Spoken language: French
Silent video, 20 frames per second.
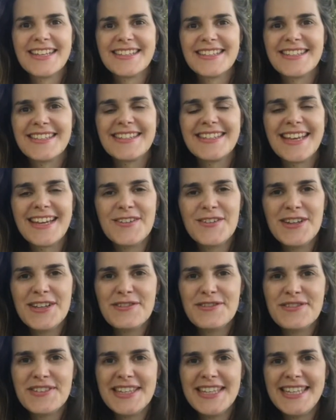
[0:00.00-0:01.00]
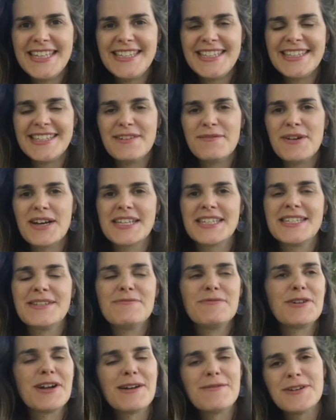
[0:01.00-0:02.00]
Salut les filles, c'est
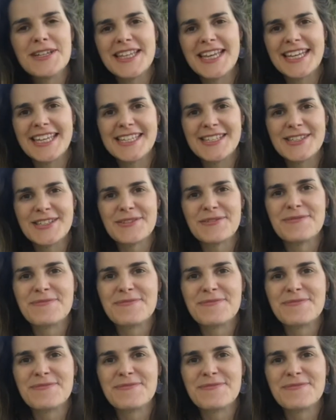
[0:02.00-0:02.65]
parti pour la boîte à questions.